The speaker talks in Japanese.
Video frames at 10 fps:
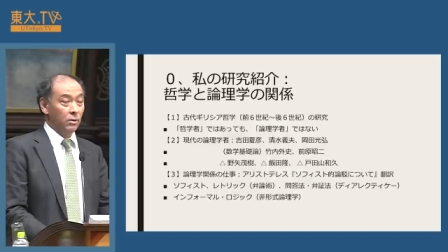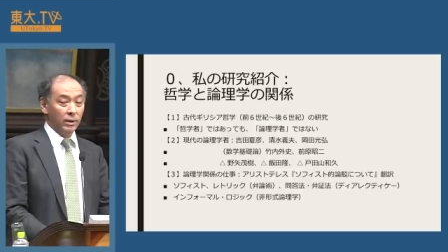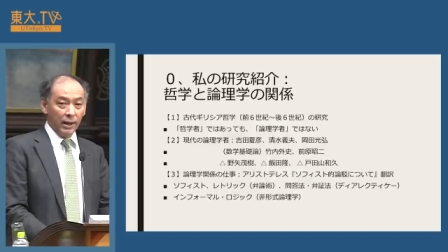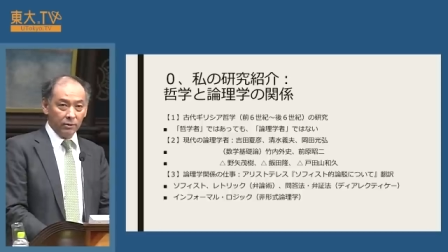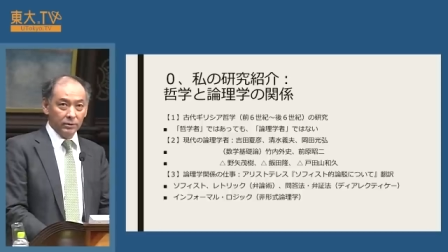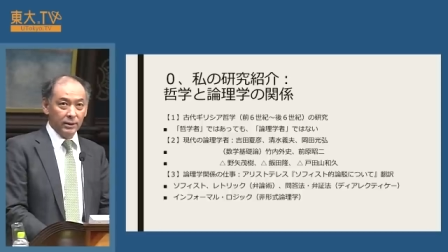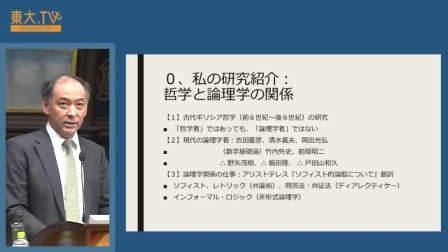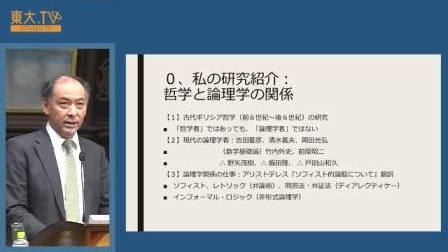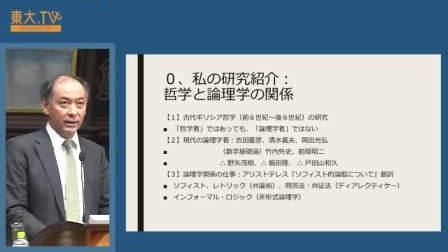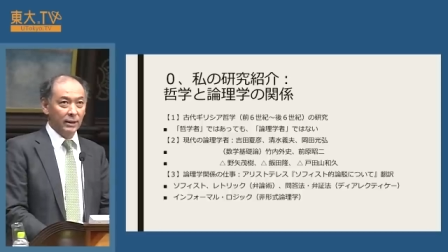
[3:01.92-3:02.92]
本がある
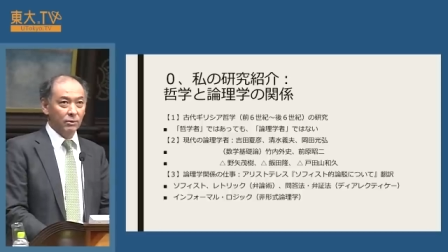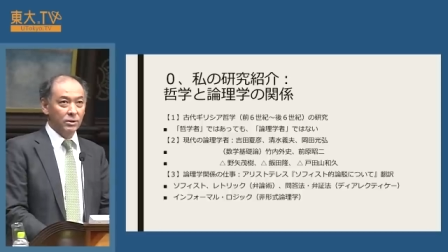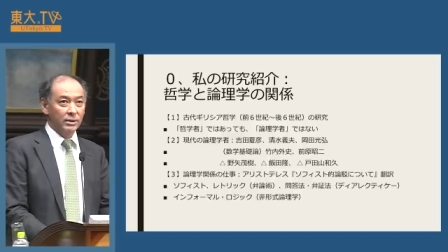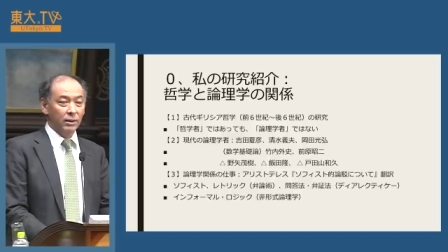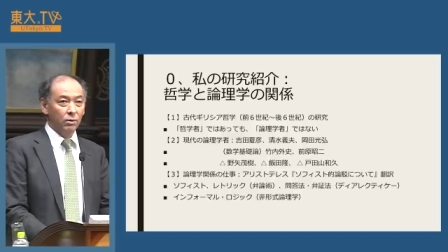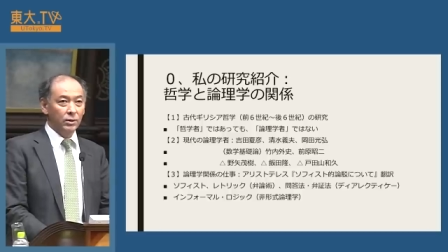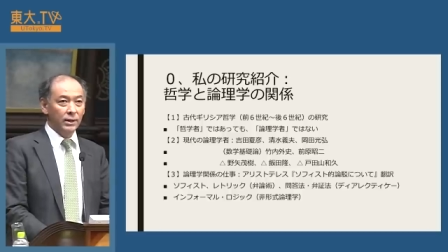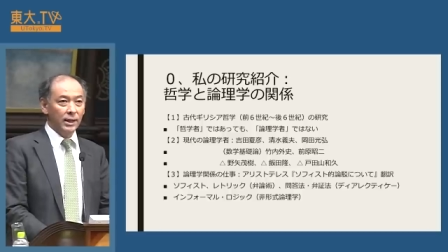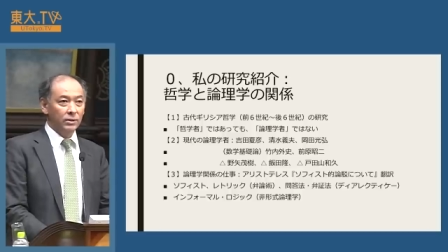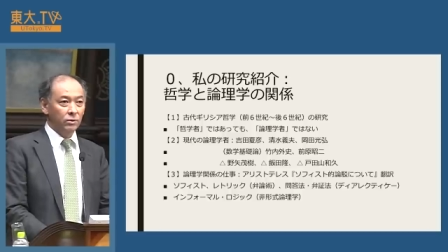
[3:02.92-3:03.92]
先生方も実は論
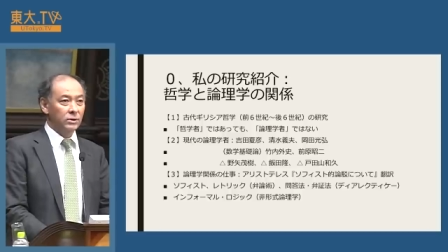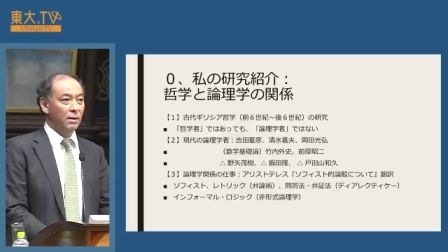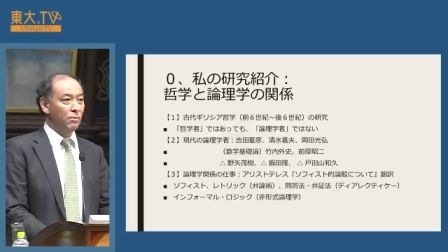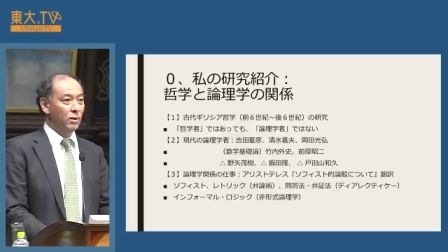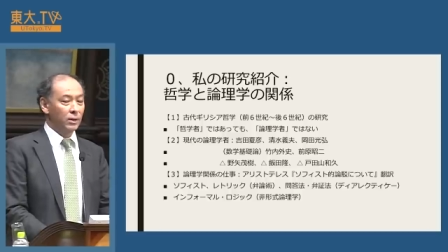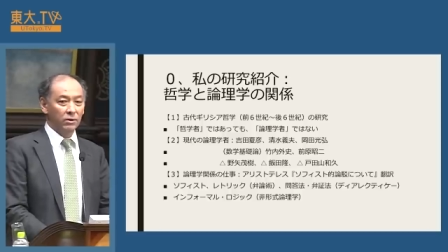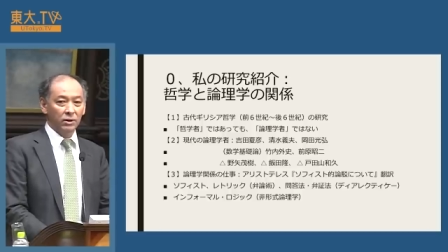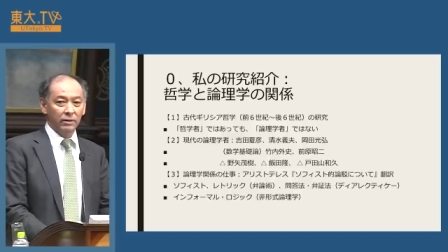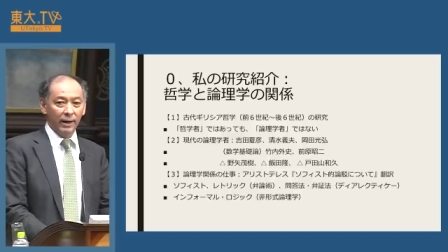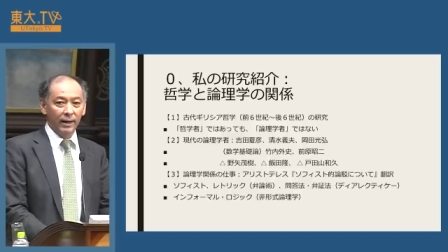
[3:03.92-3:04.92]
理学の専門家と
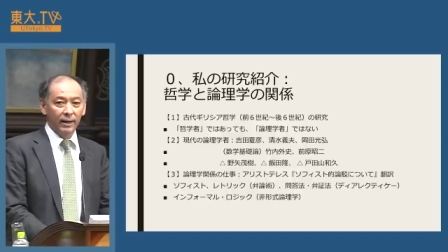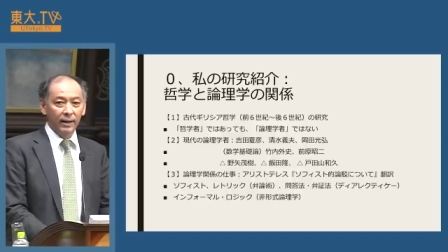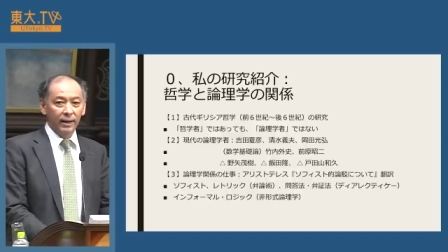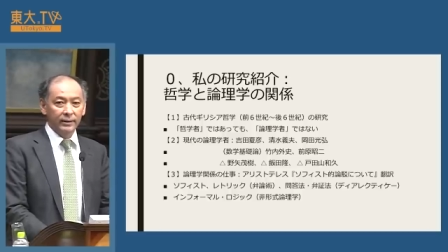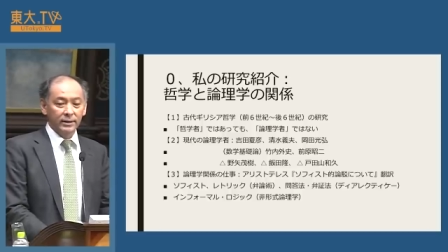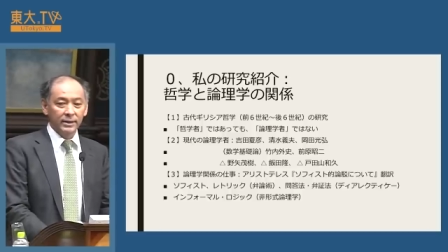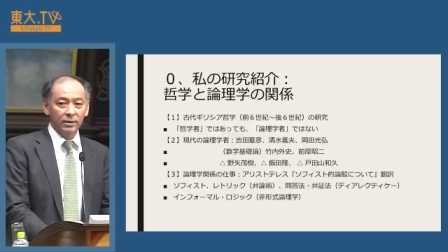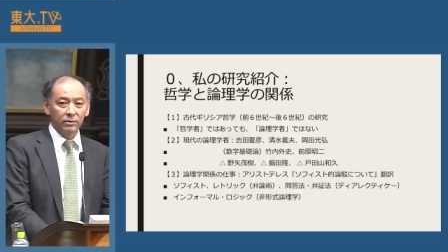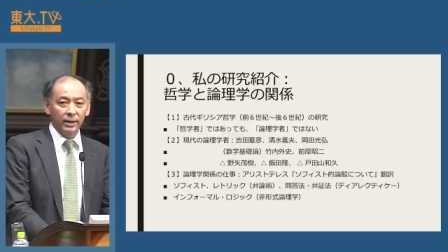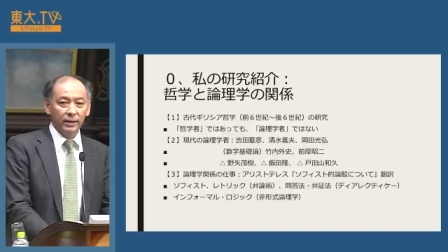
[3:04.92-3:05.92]
いうよりは哲
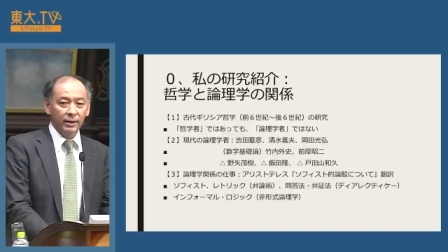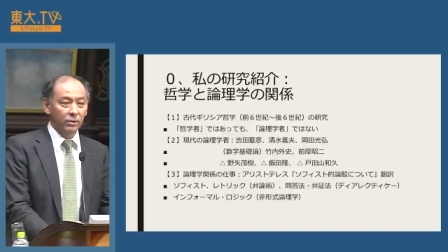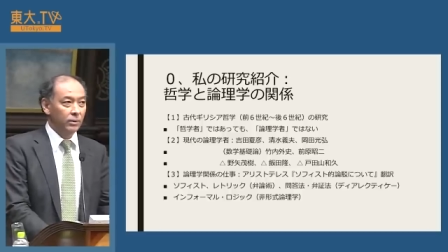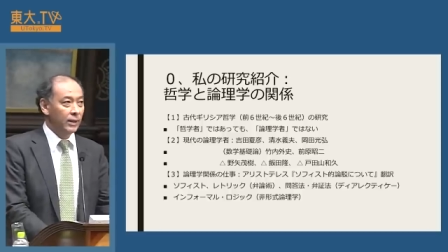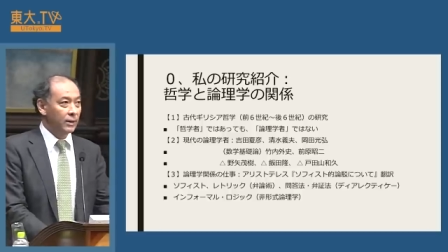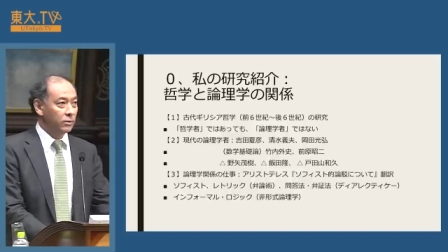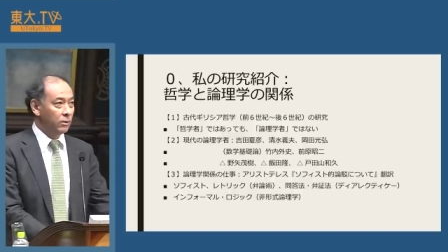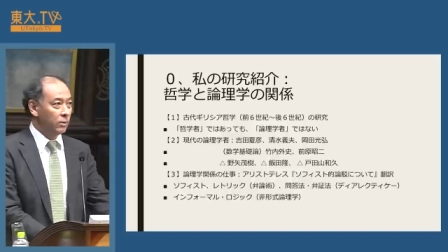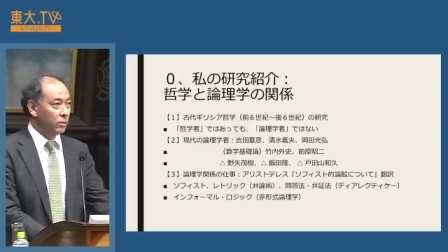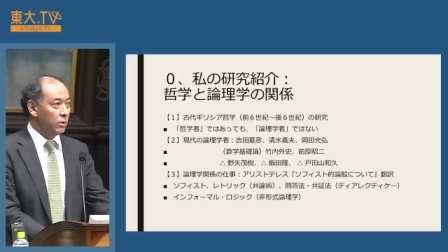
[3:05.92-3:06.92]
学の中で論理学
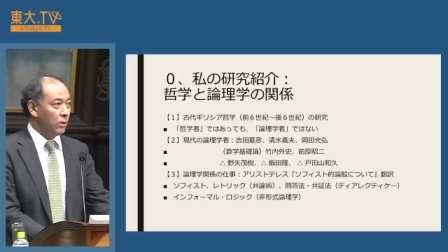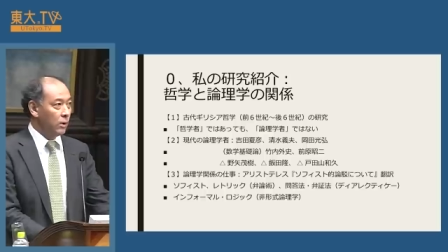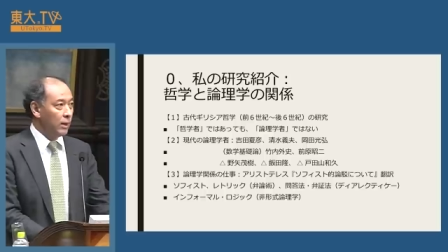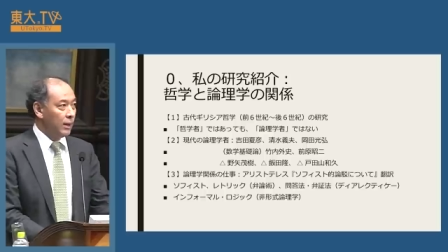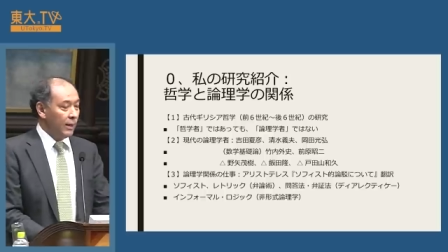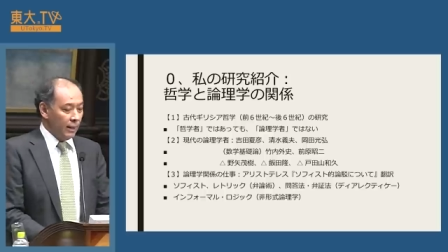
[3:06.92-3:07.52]
ということを